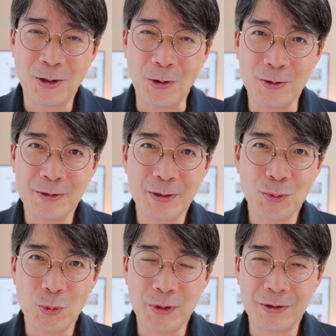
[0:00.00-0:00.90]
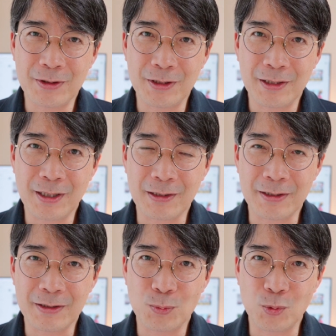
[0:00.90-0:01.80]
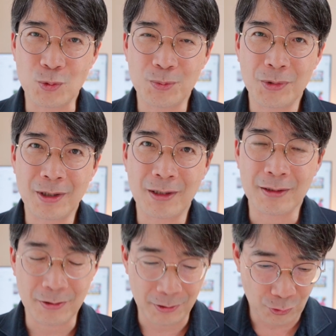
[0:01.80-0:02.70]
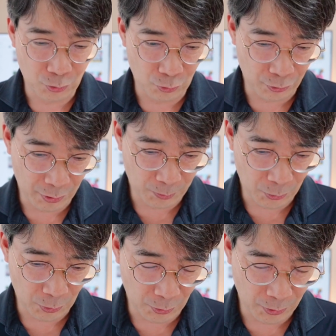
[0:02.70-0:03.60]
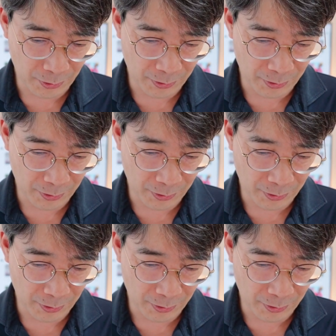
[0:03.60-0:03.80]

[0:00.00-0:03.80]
언제 또 이런 일이 닥칠지 모릅니다. 그러니 두렵죠.